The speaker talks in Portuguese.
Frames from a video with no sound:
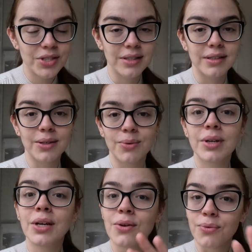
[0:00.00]
Então,
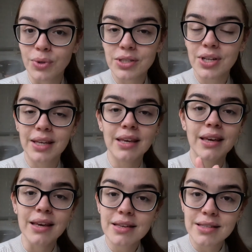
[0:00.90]
vou deixar aqui
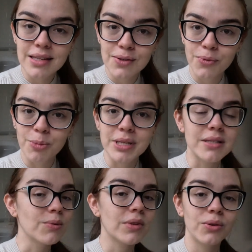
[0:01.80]
quem quiser essa
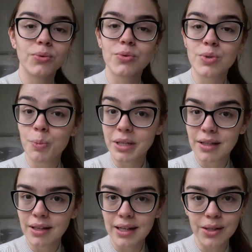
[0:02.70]
informação, tá tudo super
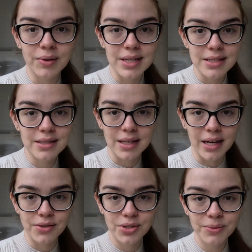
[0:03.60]
detalhado nesse
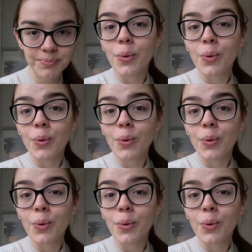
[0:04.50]
site.